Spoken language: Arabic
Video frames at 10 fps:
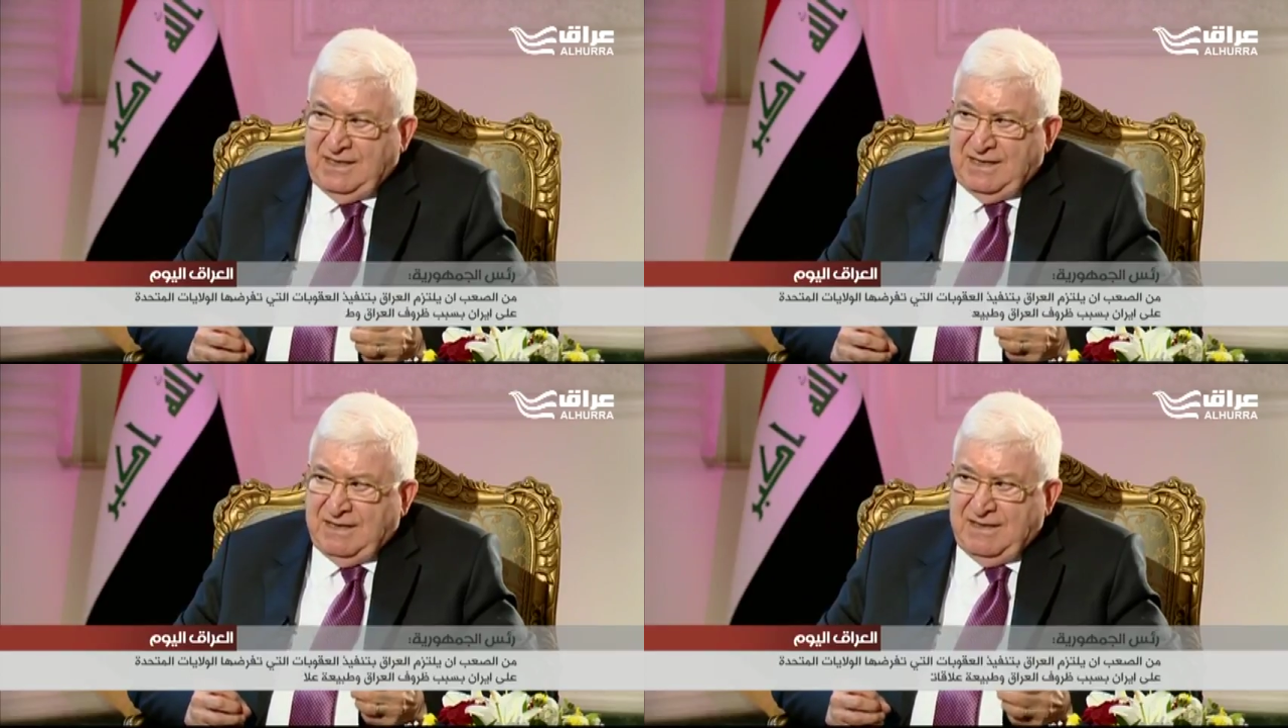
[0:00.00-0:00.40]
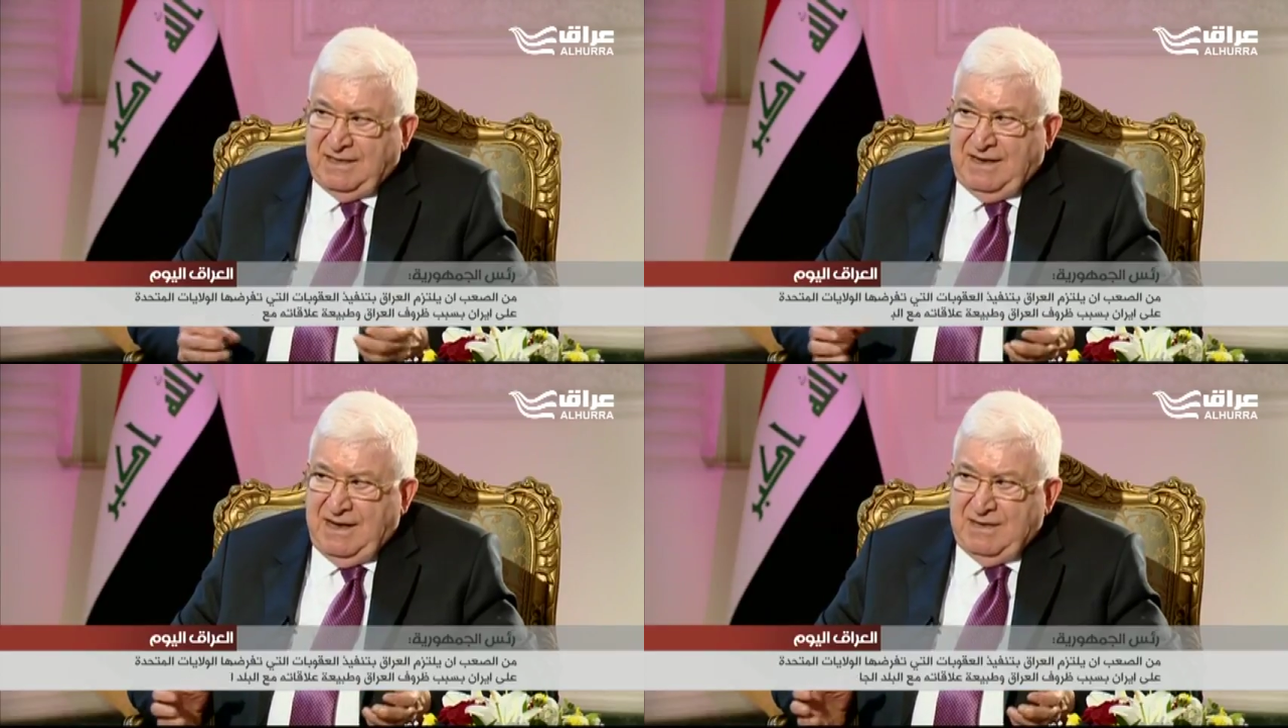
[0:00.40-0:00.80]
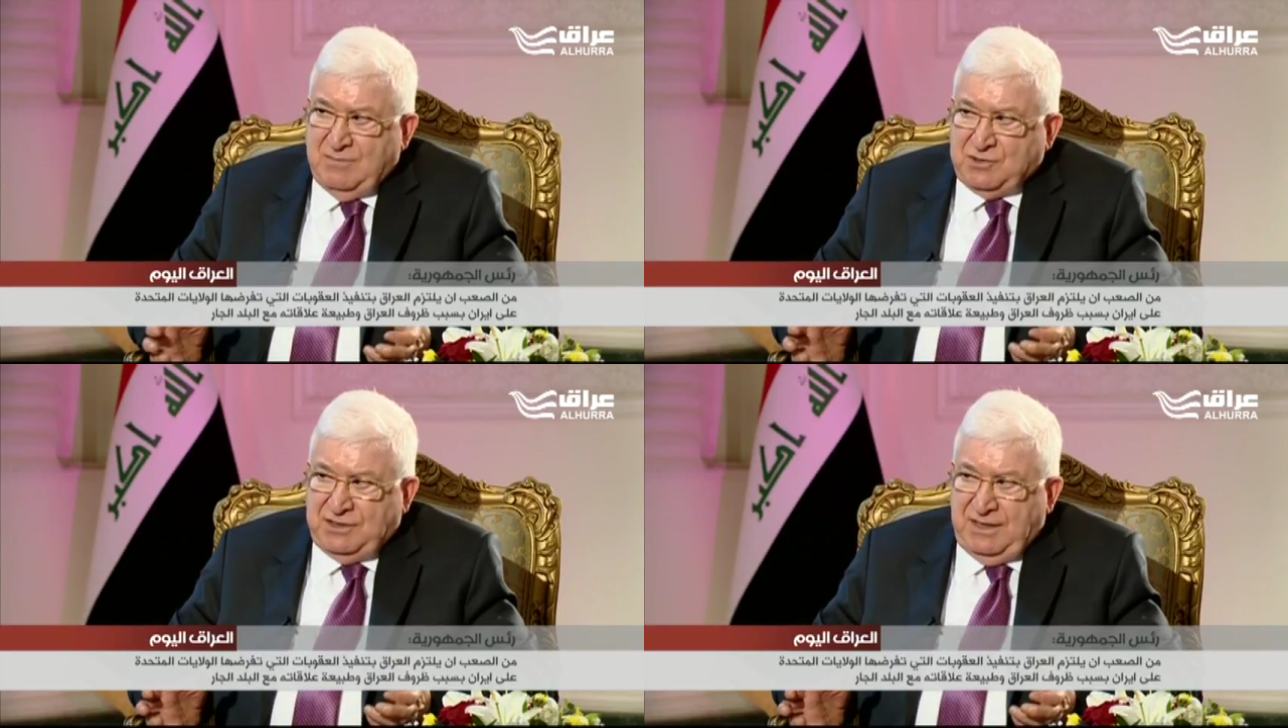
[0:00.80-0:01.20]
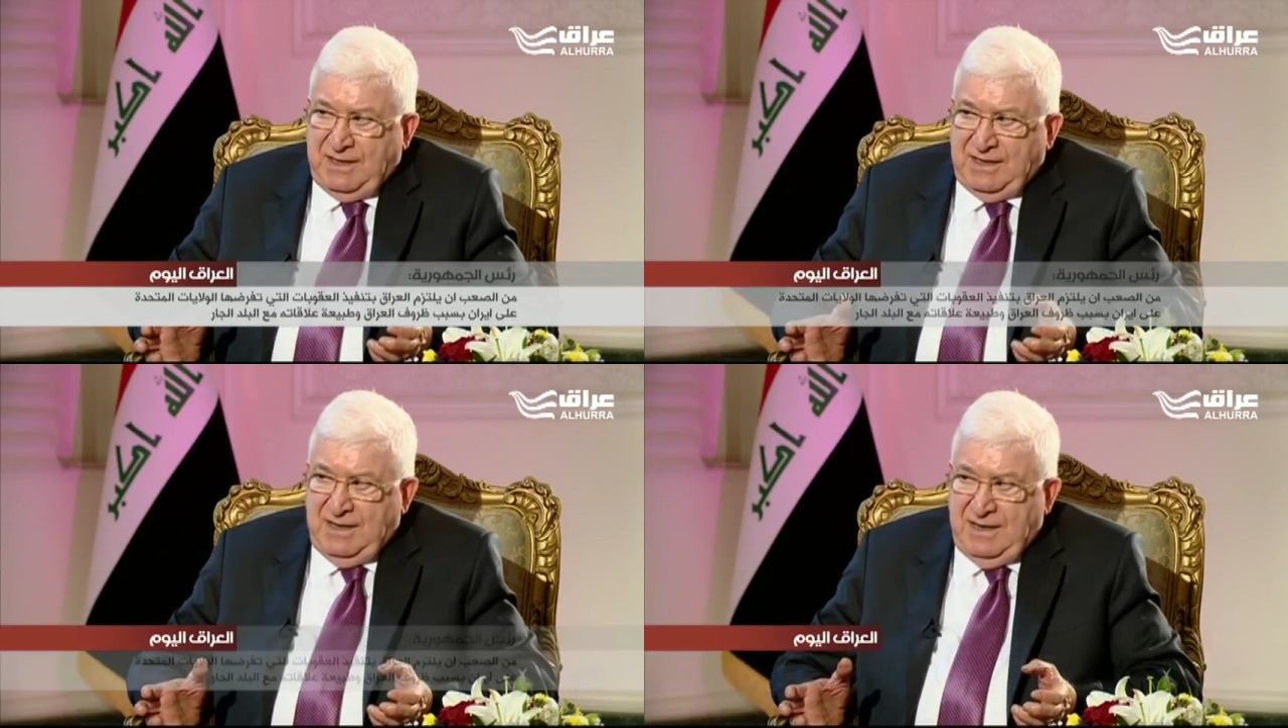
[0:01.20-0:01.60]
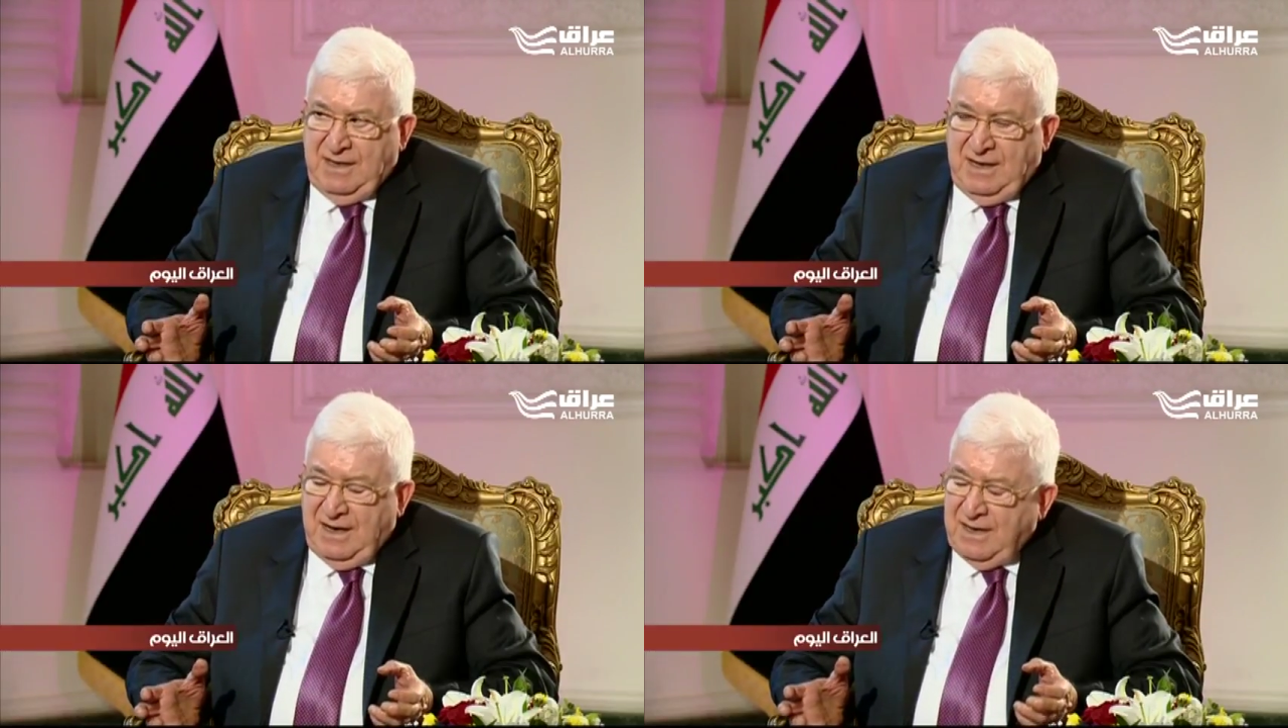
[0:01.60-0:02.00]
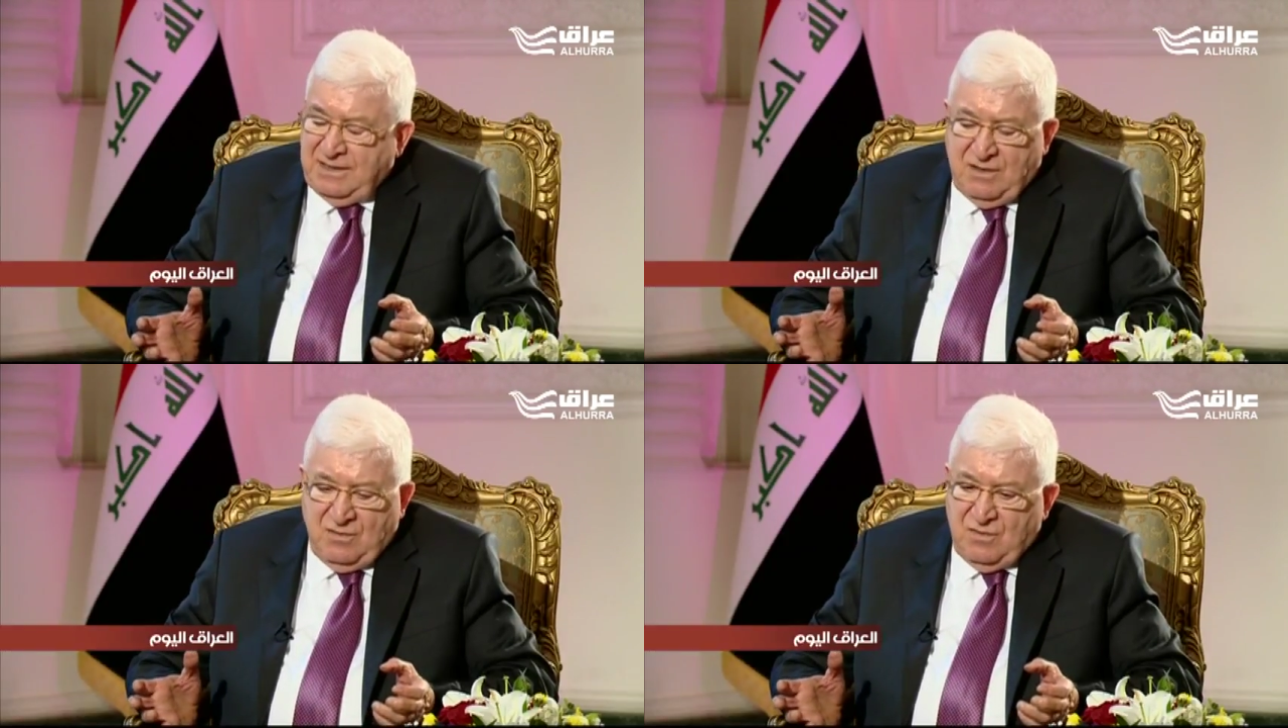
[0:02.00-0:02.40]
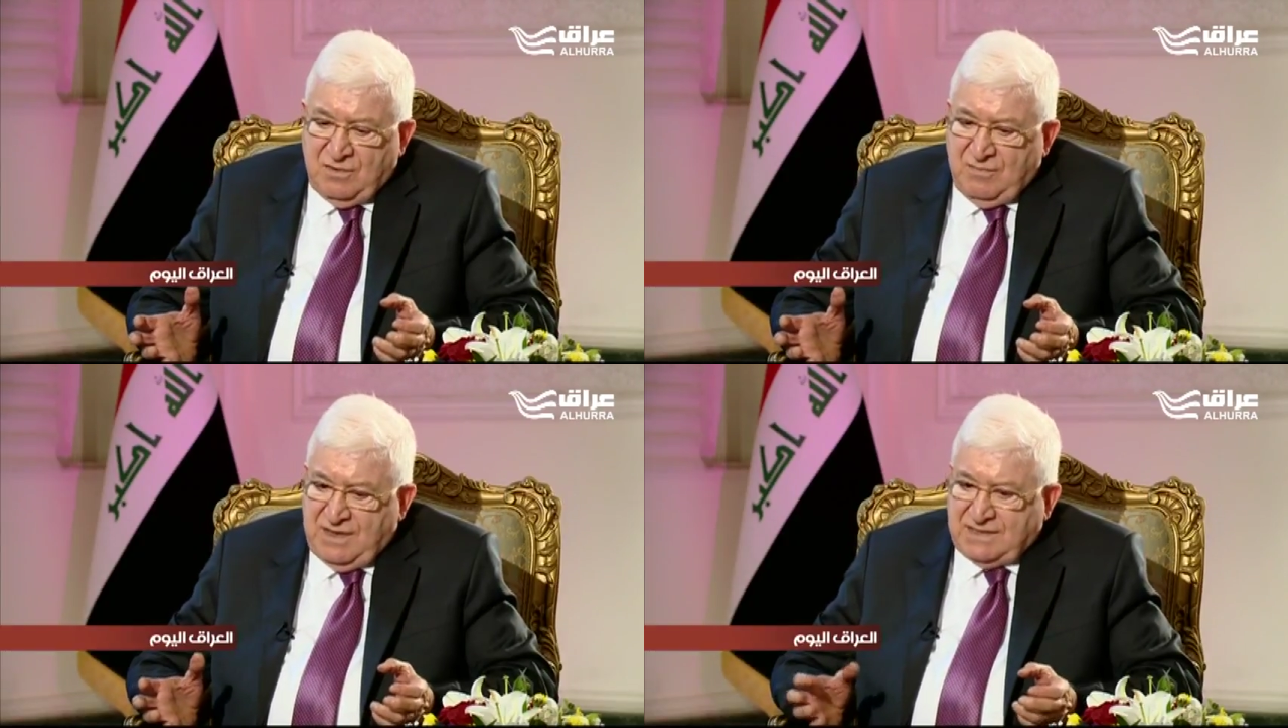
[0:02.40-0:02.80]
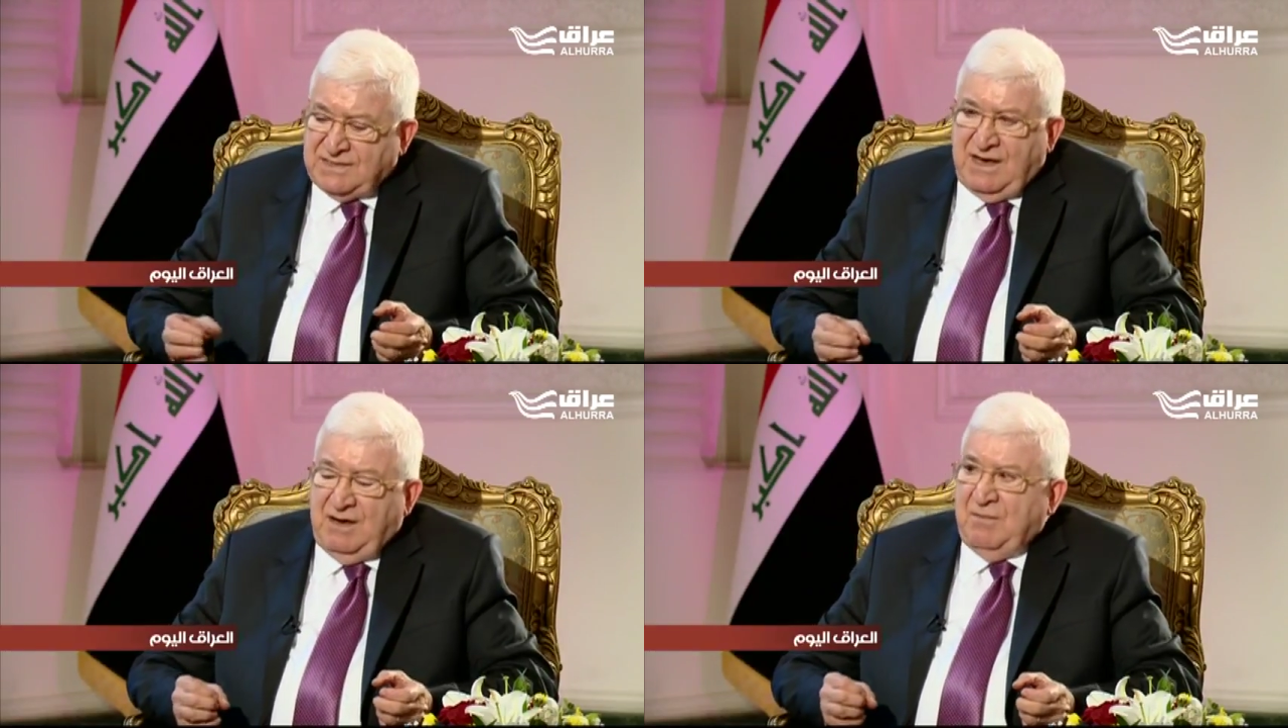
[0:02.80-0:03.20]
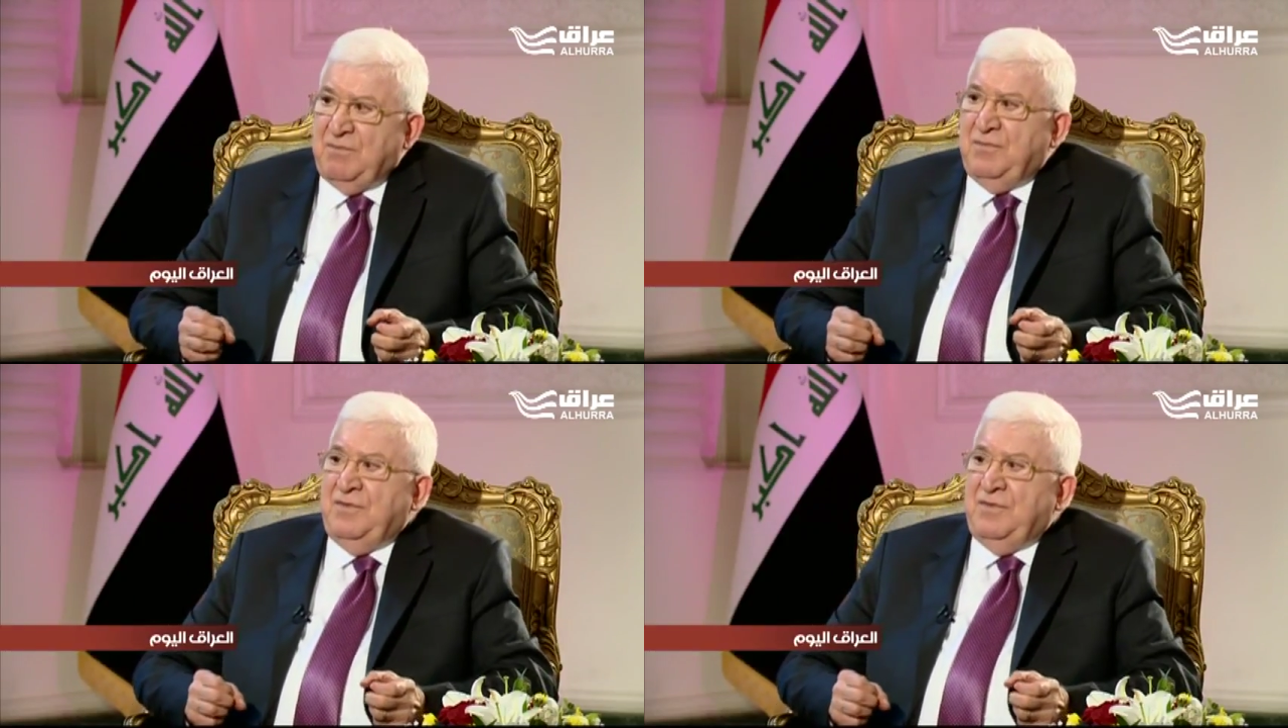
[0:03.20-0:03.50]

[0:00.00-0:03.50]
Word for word: الكثيرة المشتركة قد يكون من الصعب